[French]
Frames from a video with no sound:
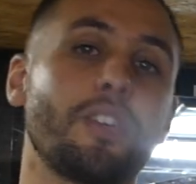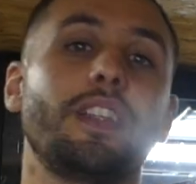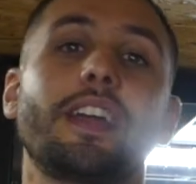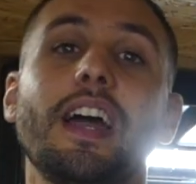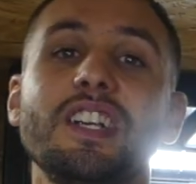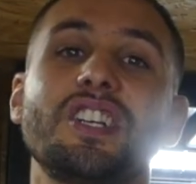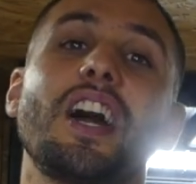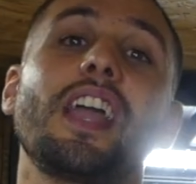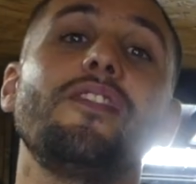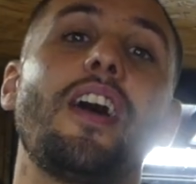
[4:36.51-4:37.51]
je la décale,
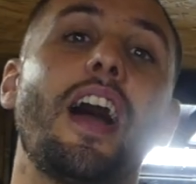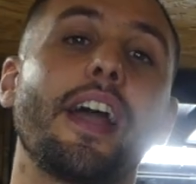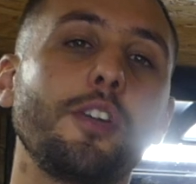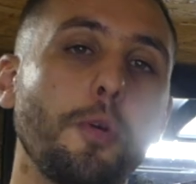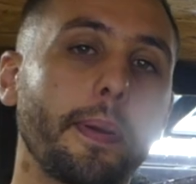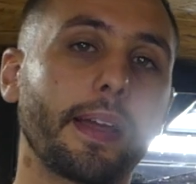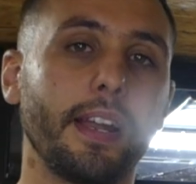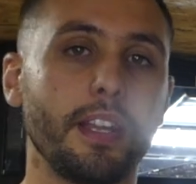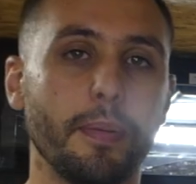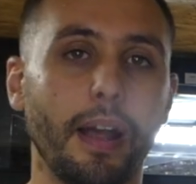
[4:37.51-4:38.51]
j'arrive à récupérer
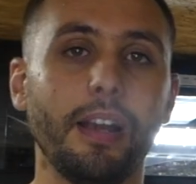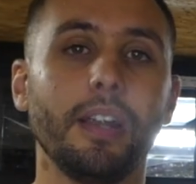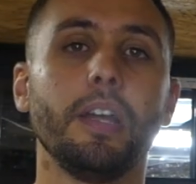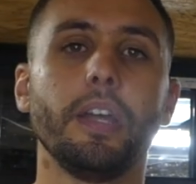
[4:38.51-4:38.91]
l'animal